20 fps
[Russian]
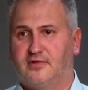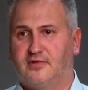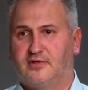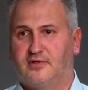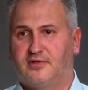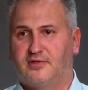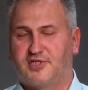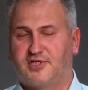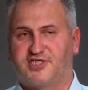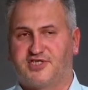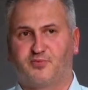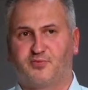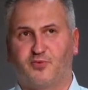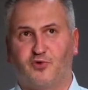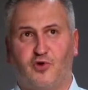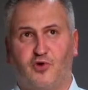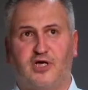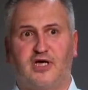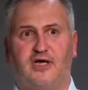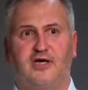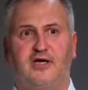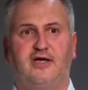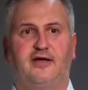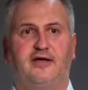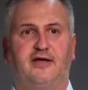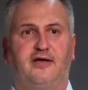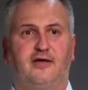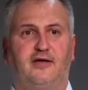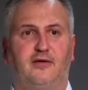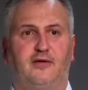Есть много
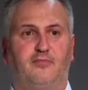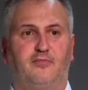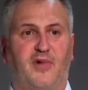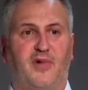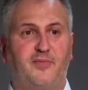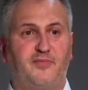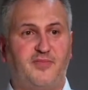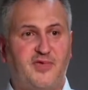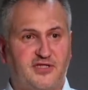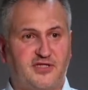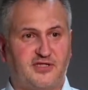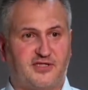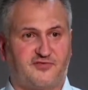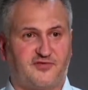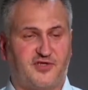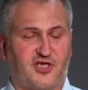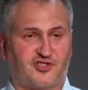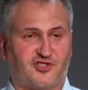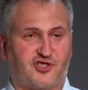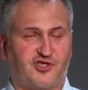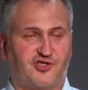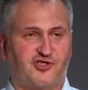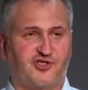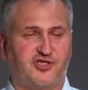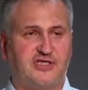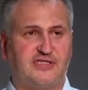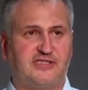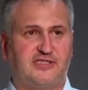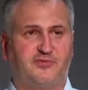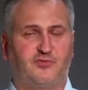моментов в нашей
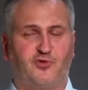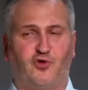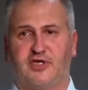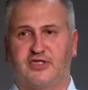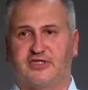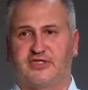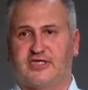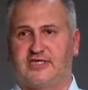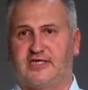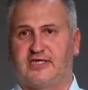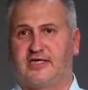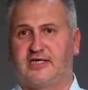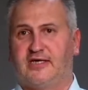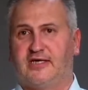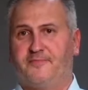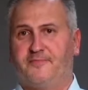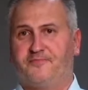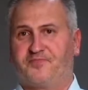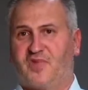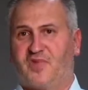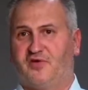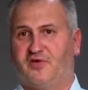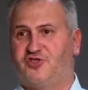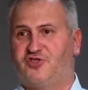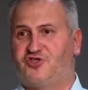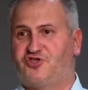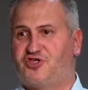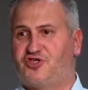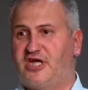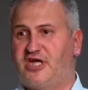жизни, много таких
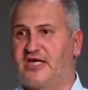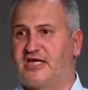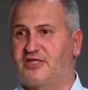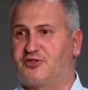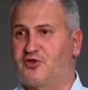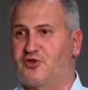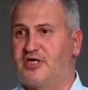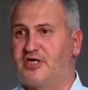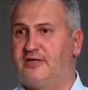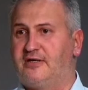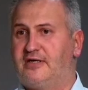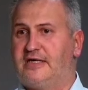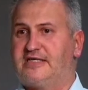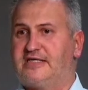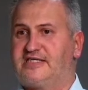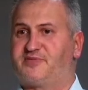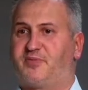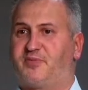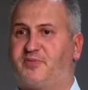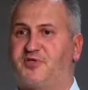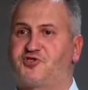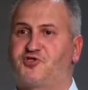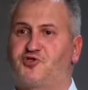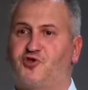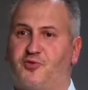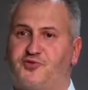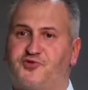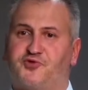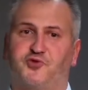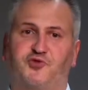вещей, которые
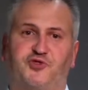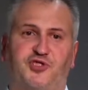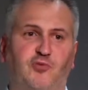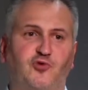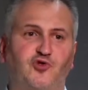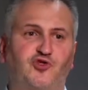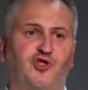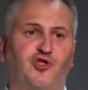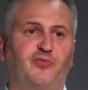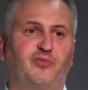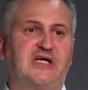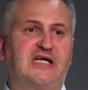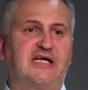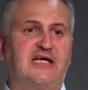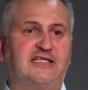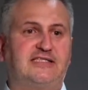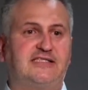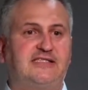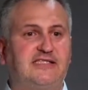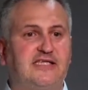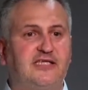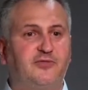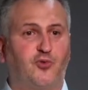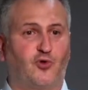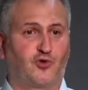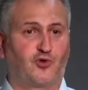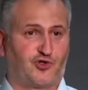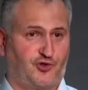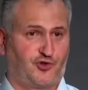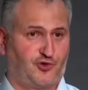способствуют тому, чтобы гасить
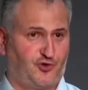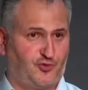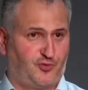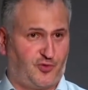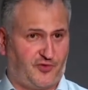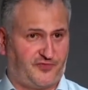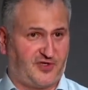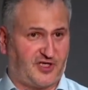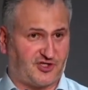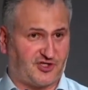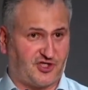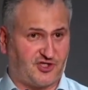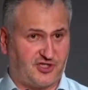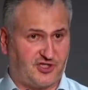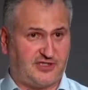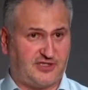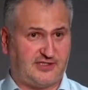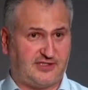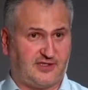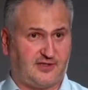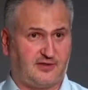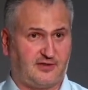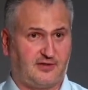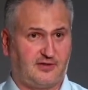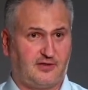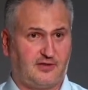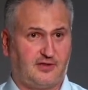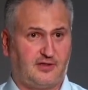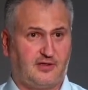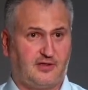Божью любовь в нашей жизни.
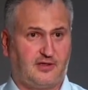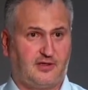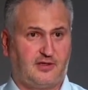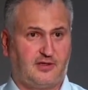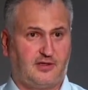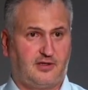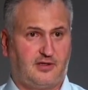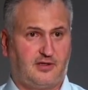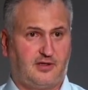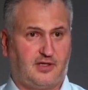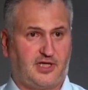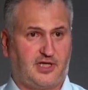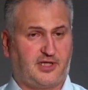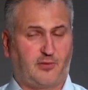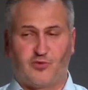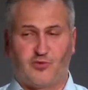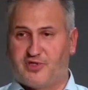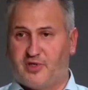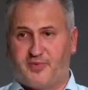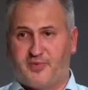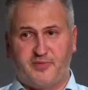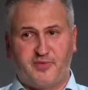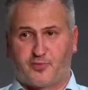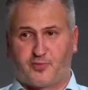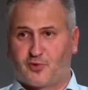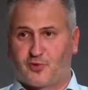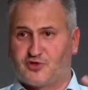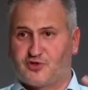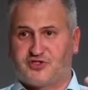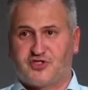Это, например,
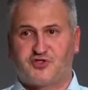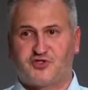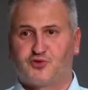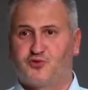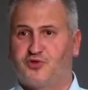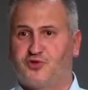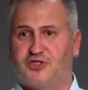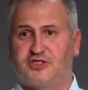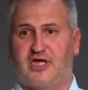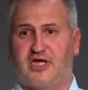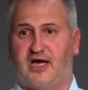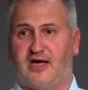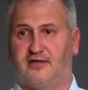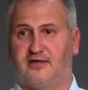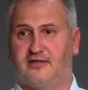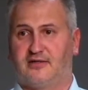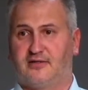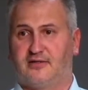просто суета.